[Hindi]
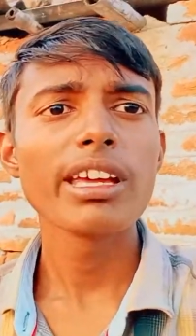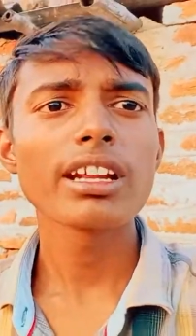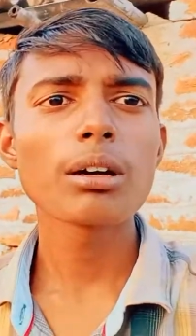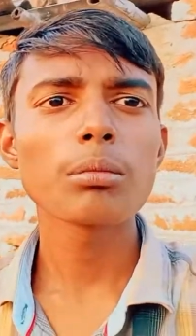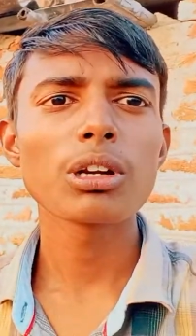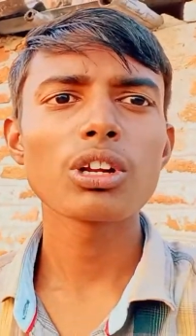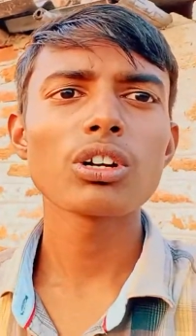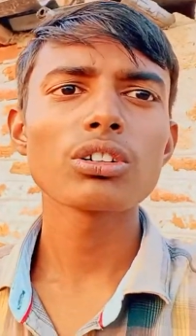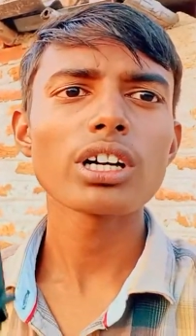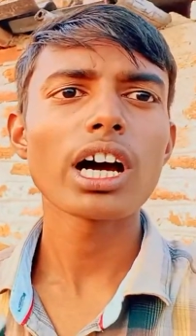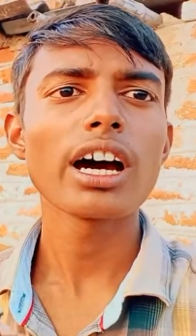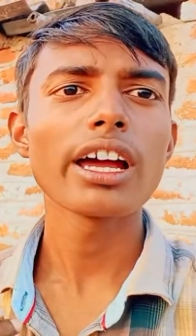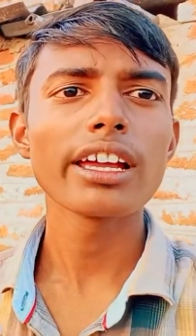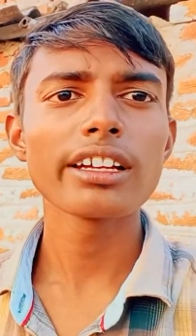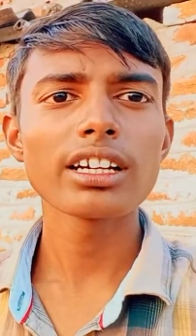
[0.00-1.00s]
मेरा
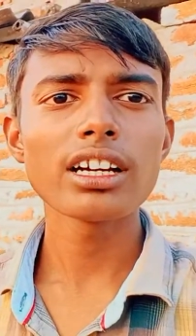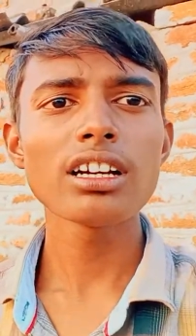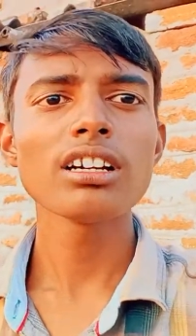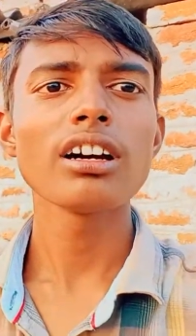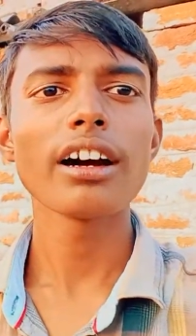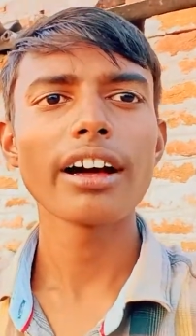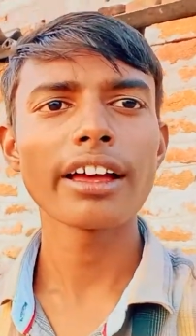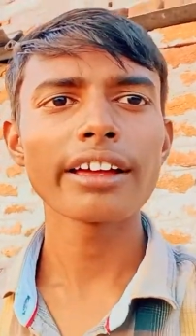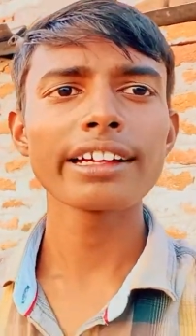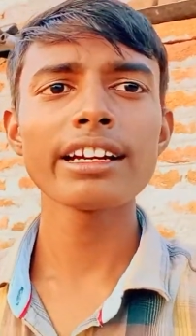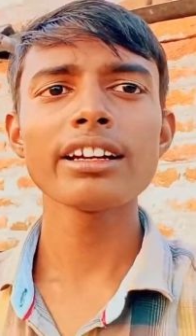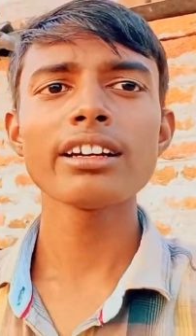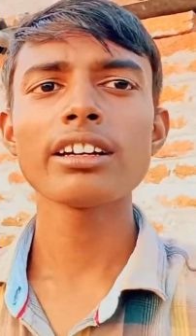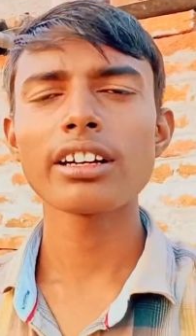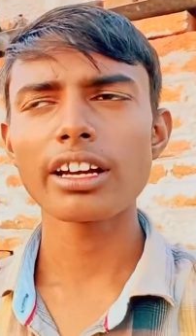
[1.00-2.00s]
ब्लॉग आएगा
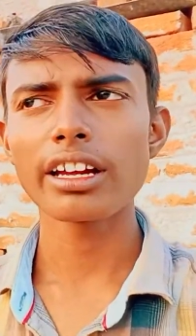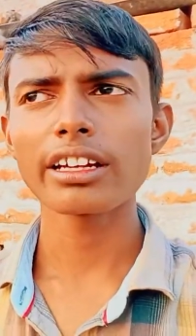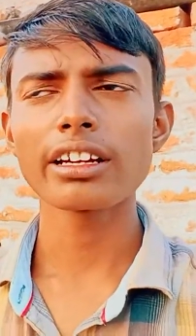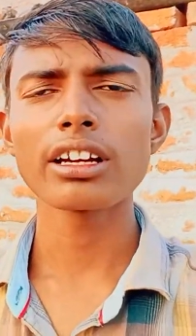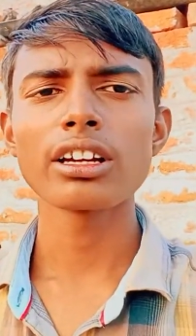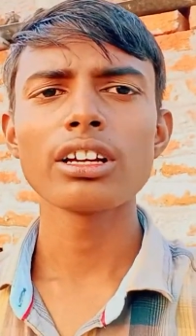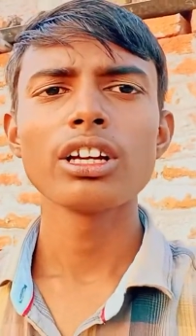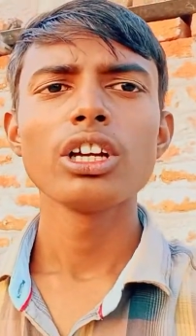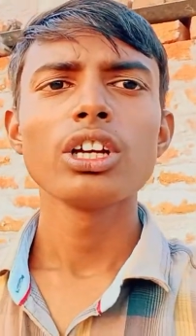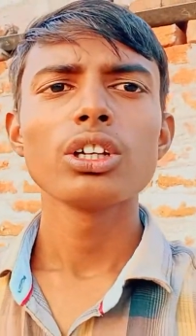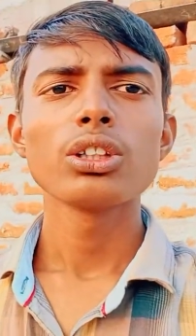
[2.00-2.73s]
आएगा आएगा